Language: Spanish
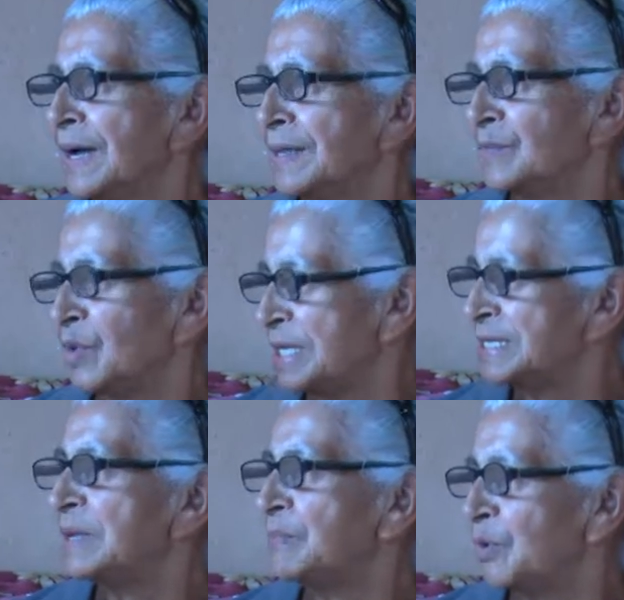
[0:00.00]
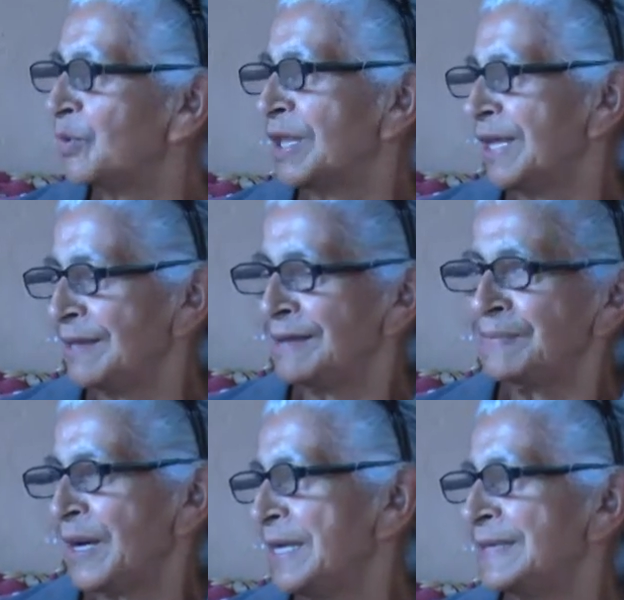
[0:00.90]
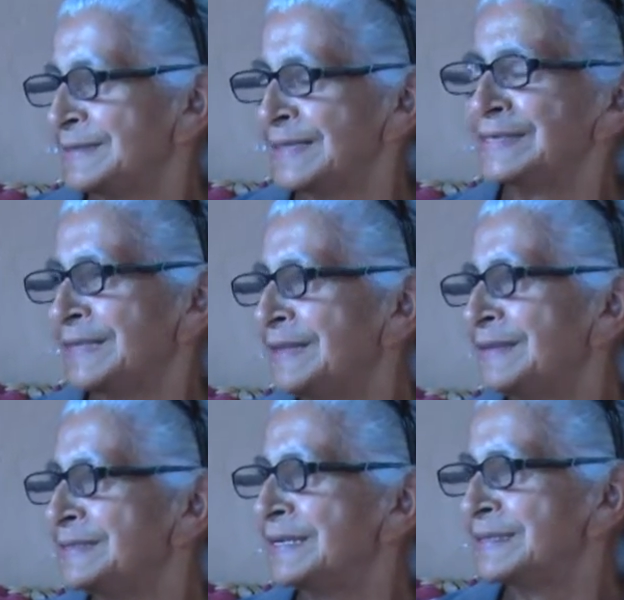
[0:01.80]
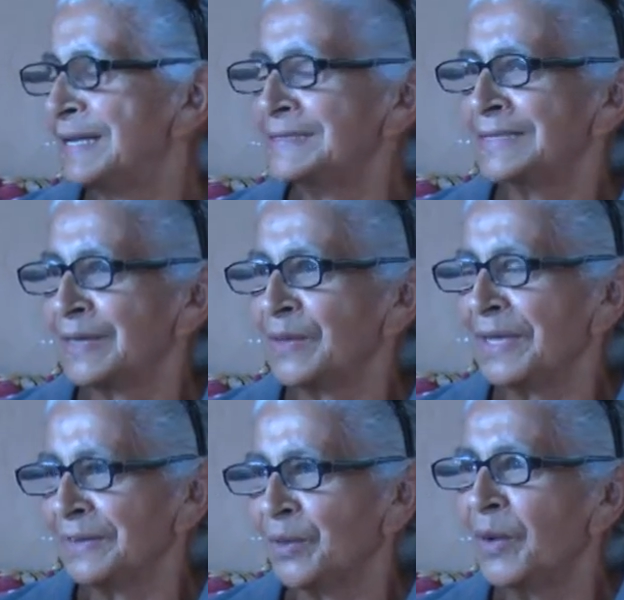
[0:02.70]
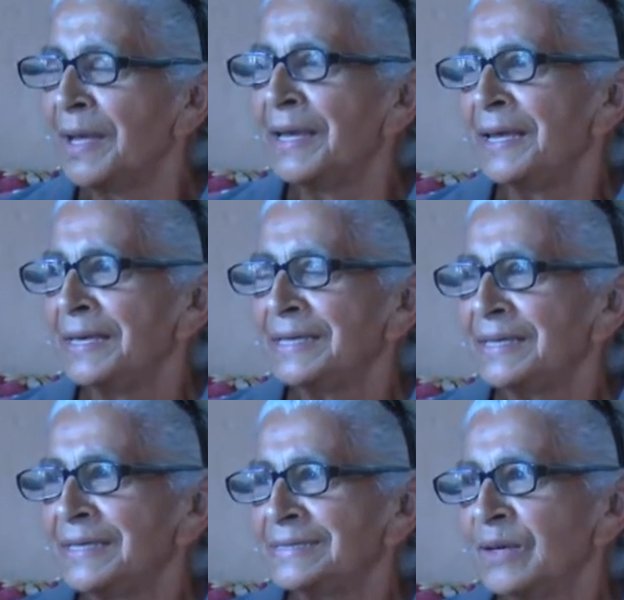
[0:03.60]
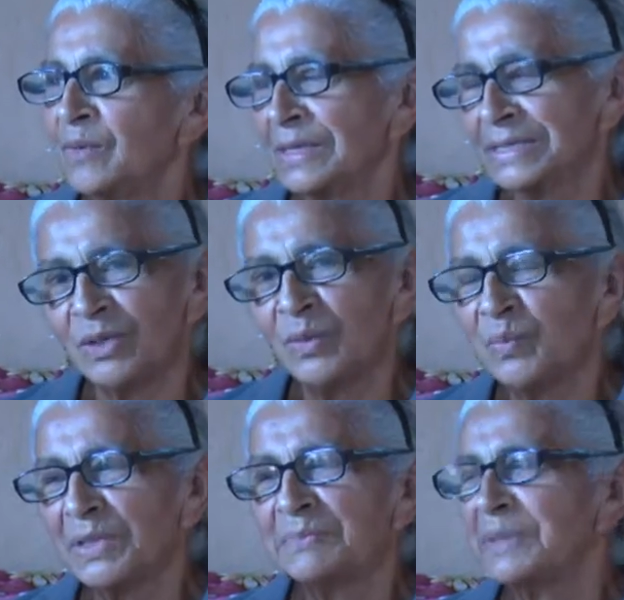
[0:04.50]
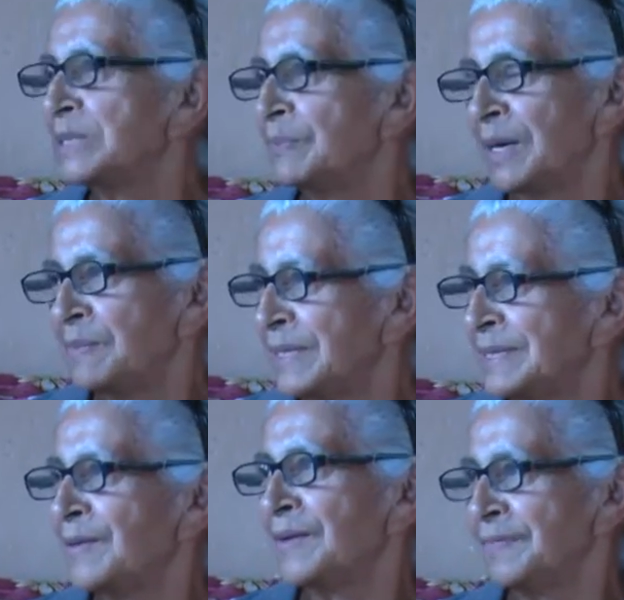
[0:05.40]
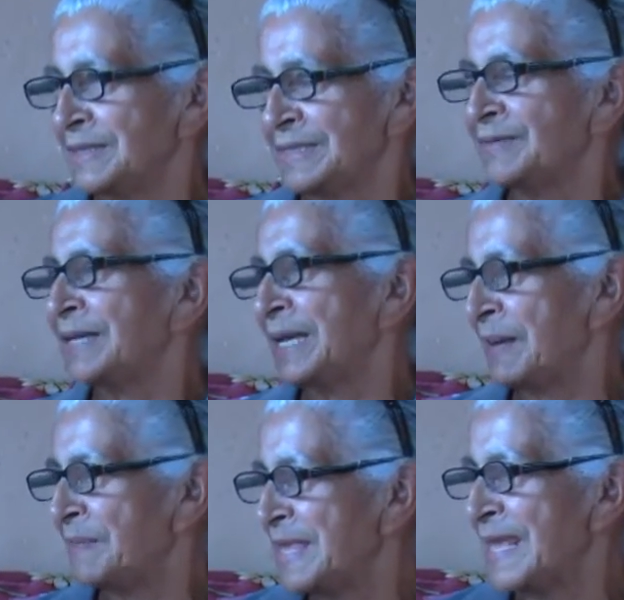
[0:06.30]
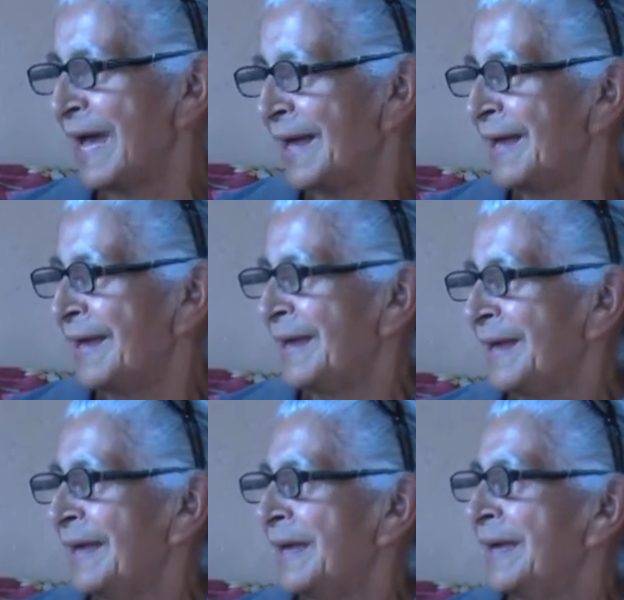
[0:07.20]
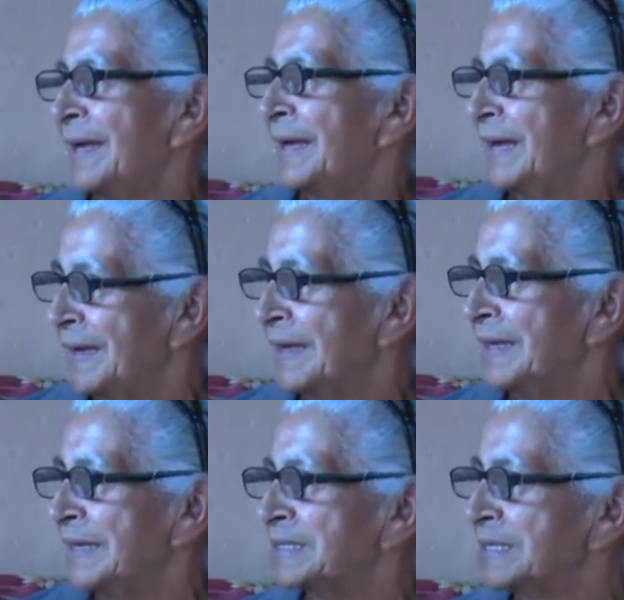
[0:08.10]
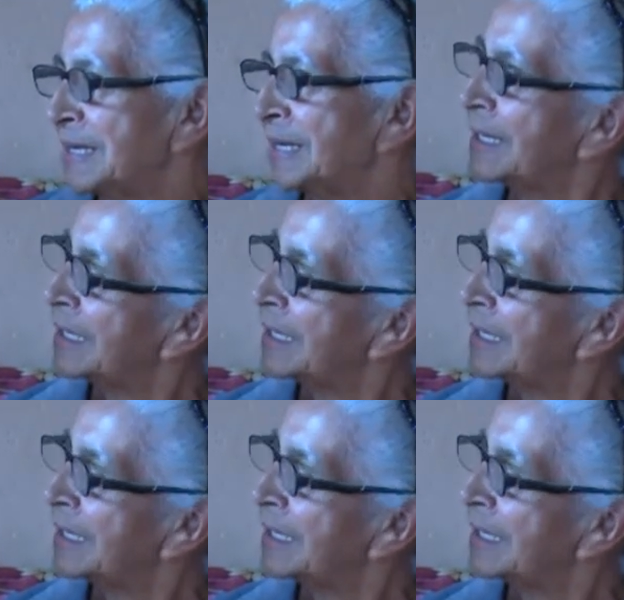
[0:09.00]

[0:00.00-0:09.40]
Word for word: cada municipio del Valle de Sencenti se está desarrollando. Y en esta ocasión, pues principalmente lo del Festival de la Piña. Ajá, sí.